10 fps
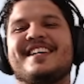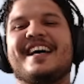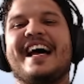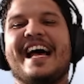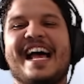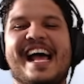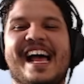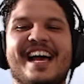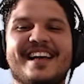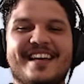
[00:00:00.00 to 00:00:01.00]

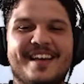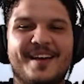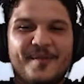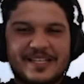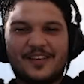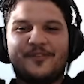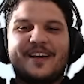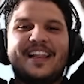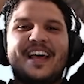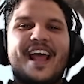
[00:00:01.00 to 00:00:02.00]
Ah, mas enfim,
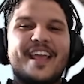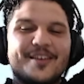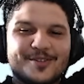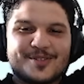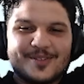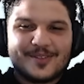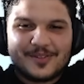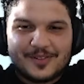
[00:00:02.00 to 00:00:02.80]
galera, é isso.